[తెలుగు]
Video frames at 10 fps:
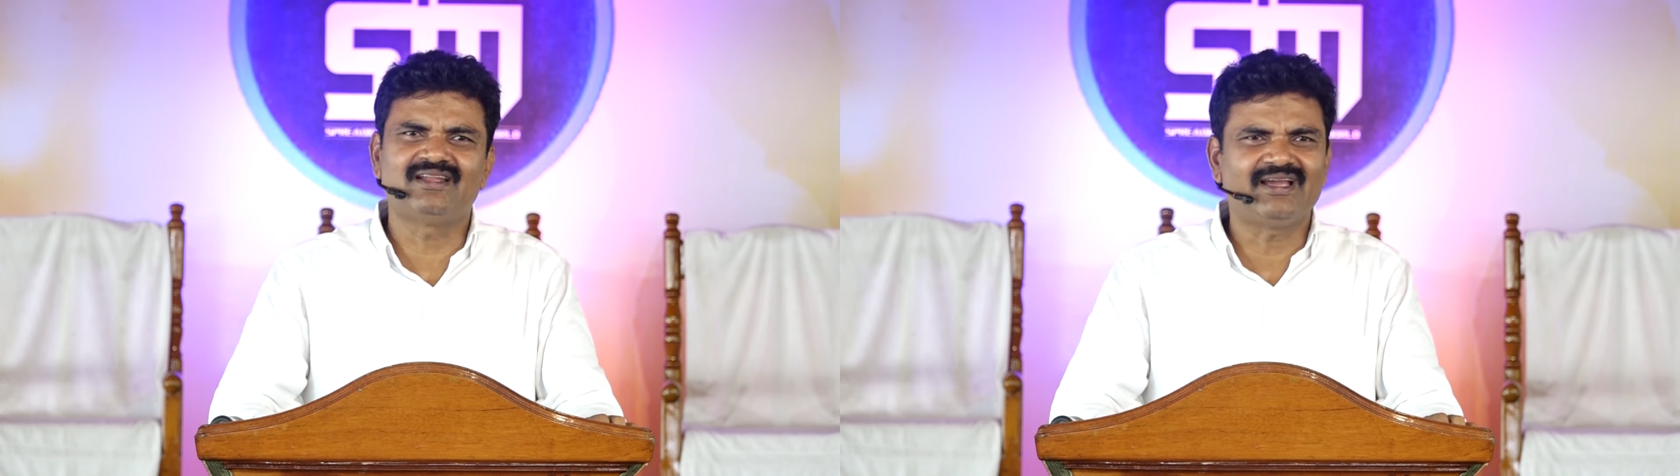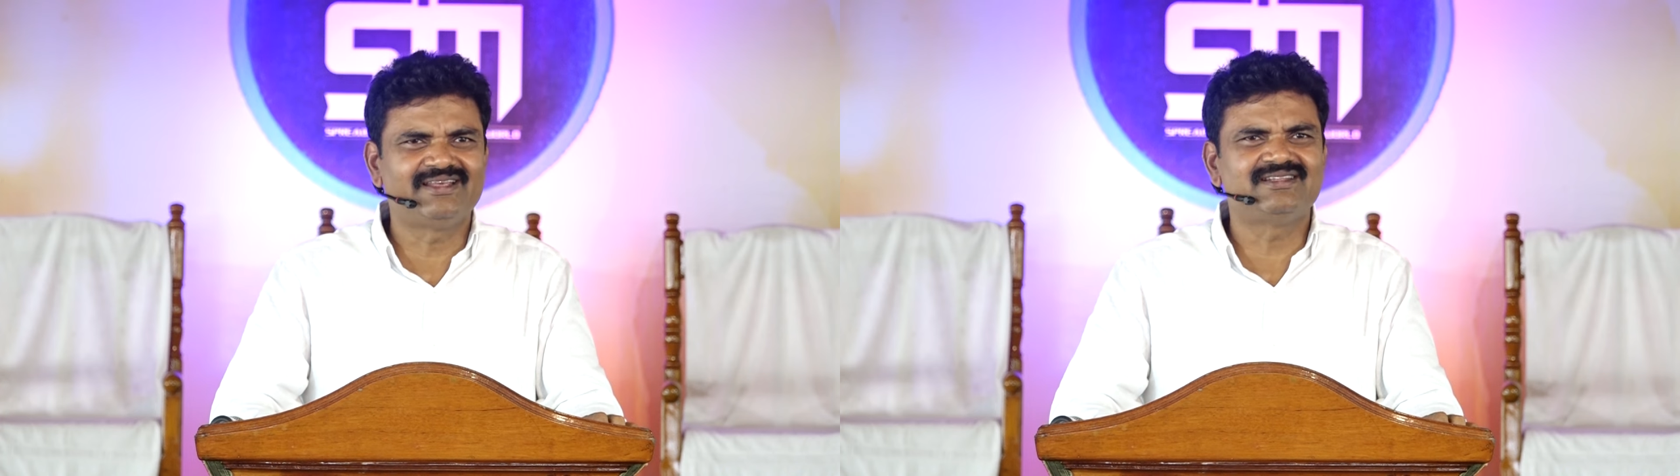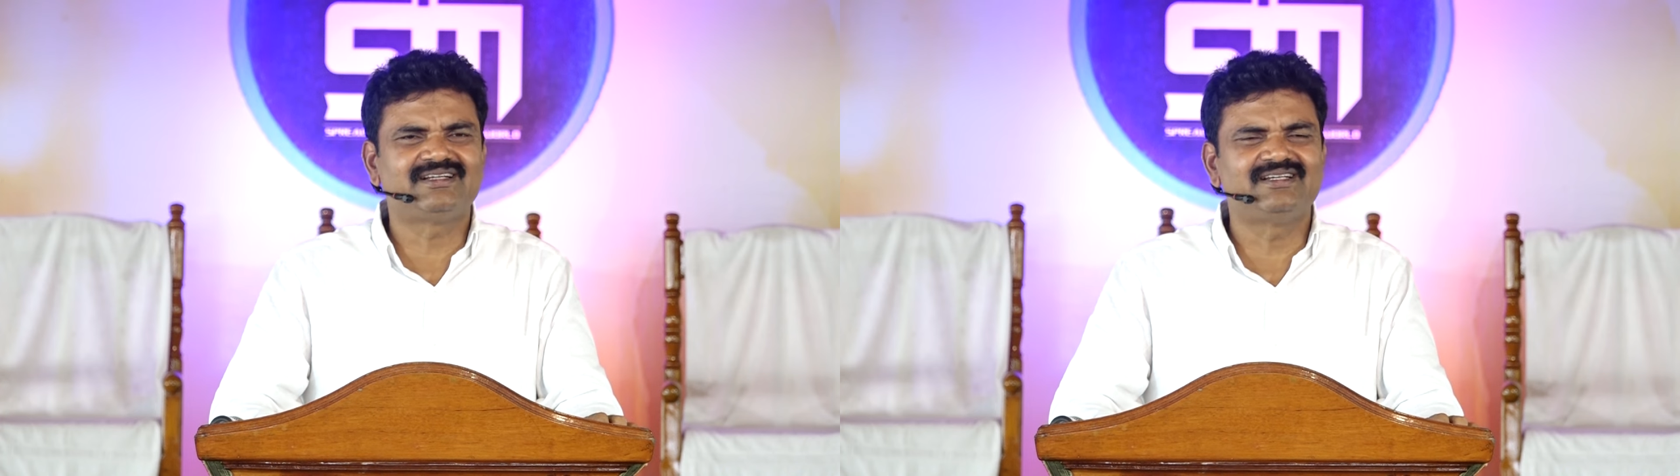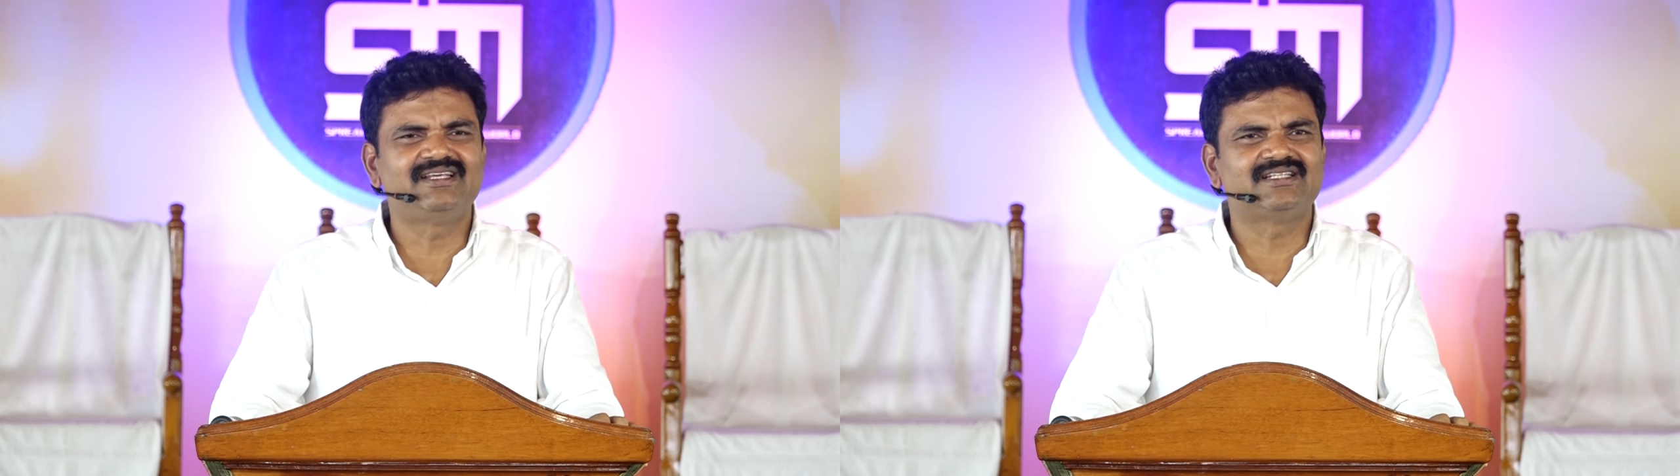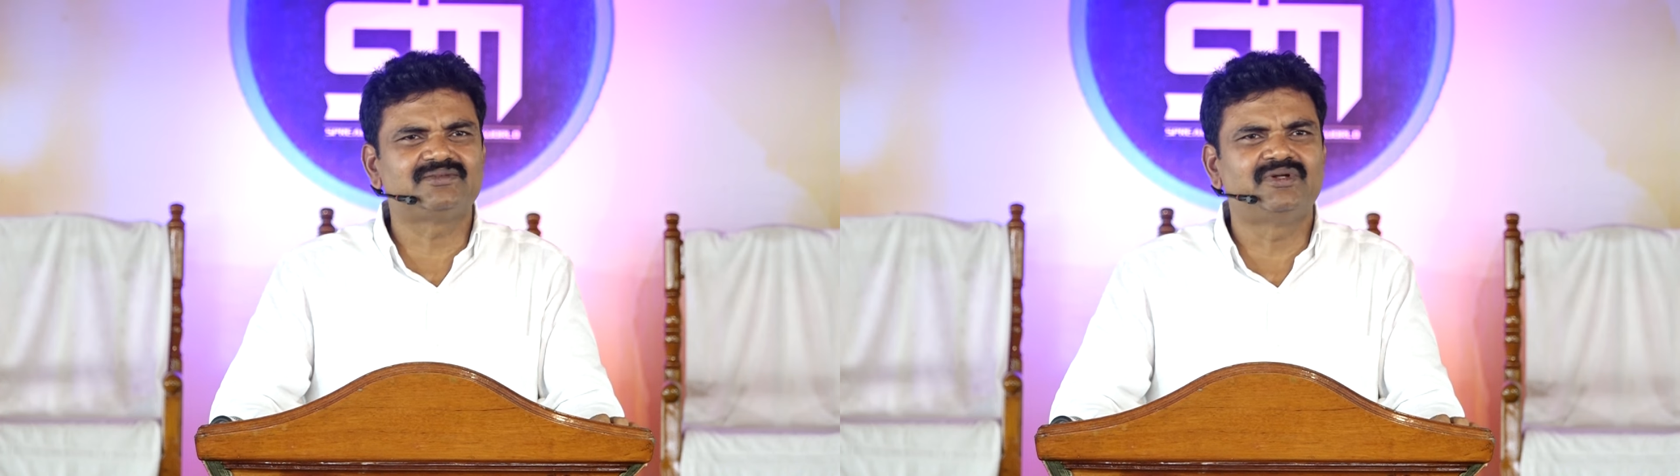నాకు ఎందుకండి
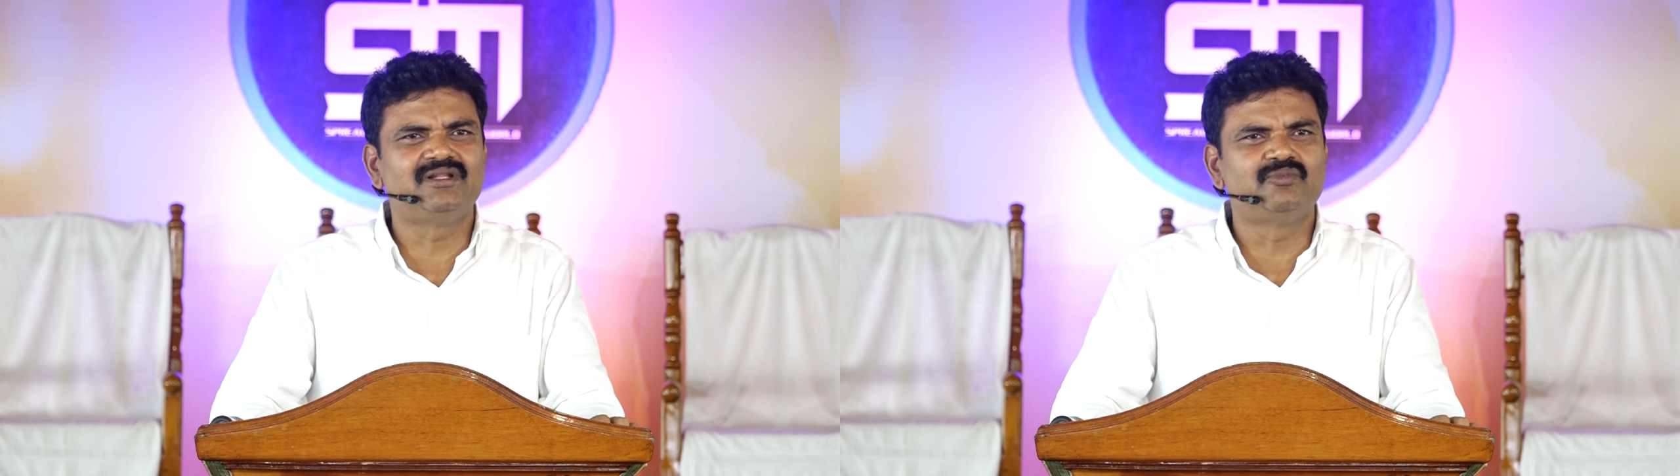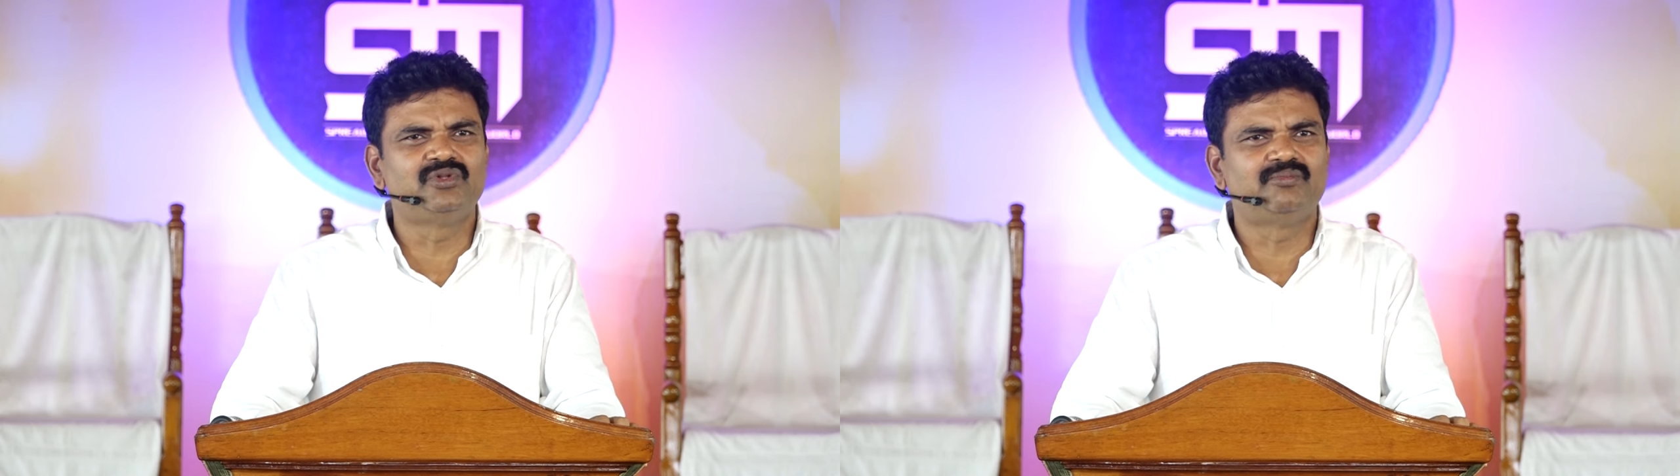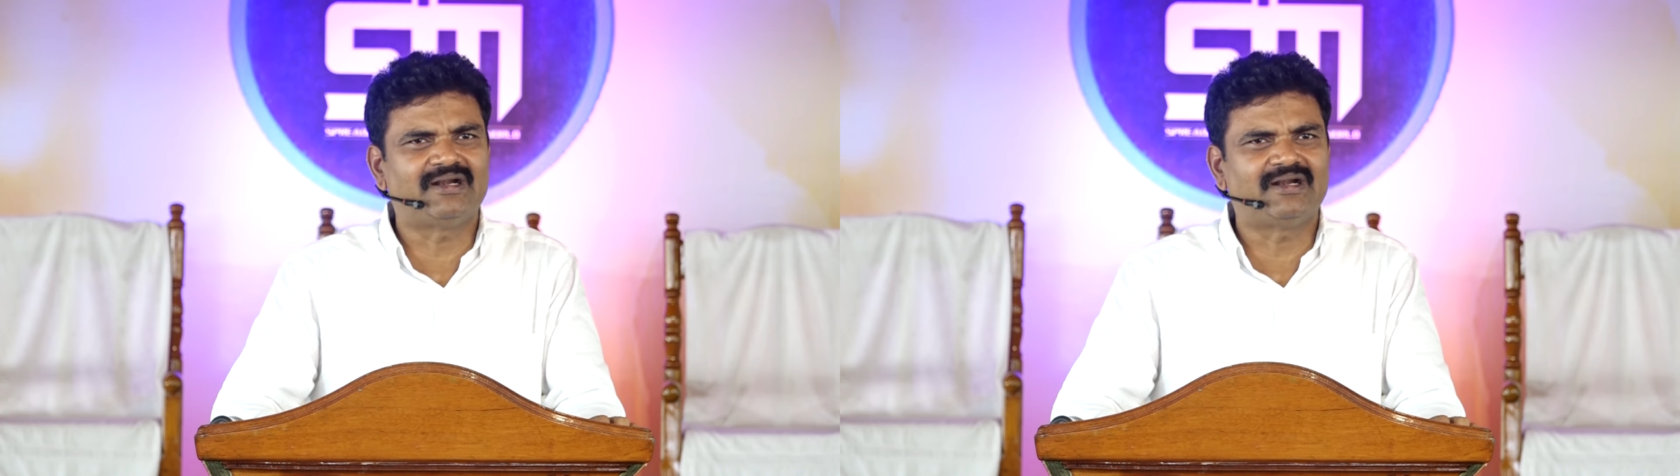ఇంతమంది ముందు